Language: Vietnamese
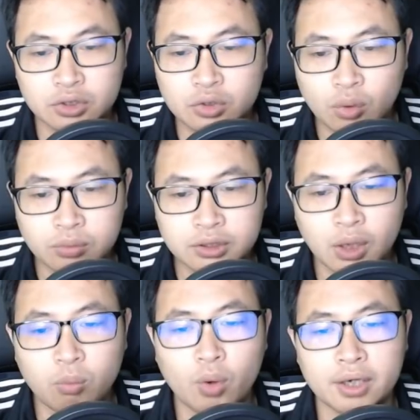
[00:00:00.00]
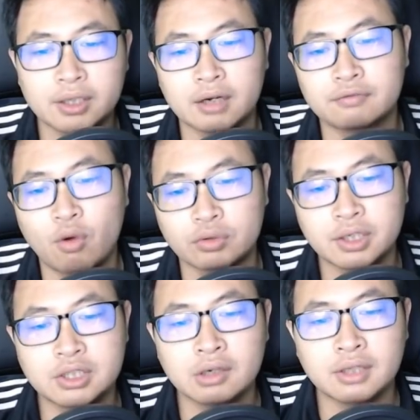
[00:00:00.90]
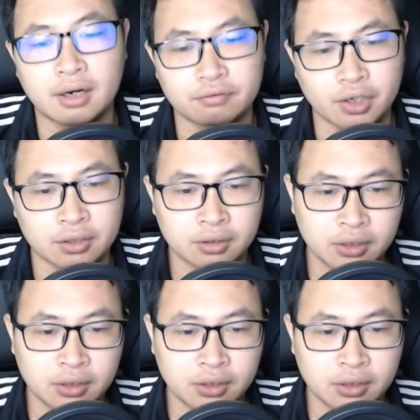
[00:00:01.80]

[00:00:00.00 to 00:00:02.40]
cũng không nguyện thần phục dưới trướng thần vương.